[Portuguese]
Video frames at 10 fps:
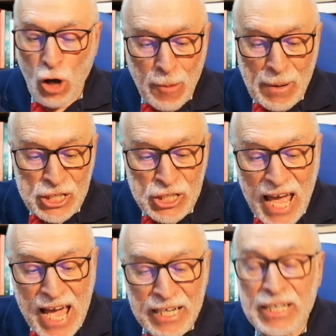
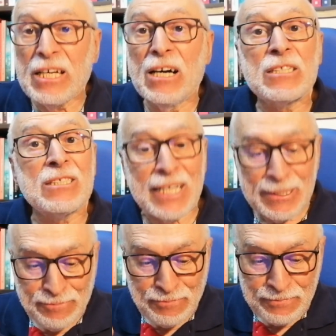Thomas Henry
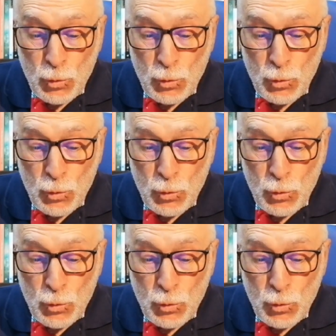Huxley,